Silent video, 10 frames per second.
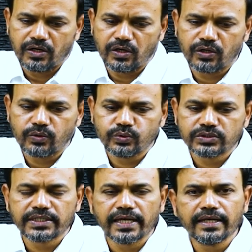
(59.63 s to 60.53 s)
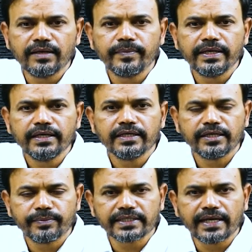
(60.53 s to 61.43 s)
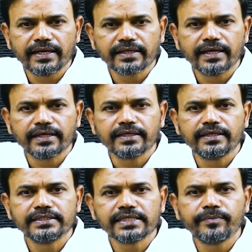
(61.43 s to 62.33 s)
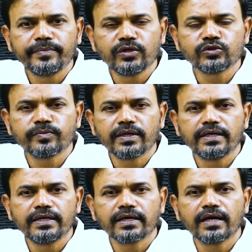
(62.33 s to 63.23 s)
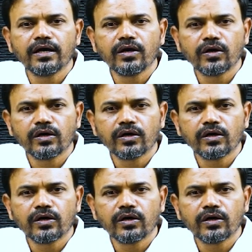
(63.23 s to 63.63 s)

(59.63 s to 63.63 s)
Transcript: और उस चैनल में ये बताया गया कि निज़ाम उस्मान अली ख़ान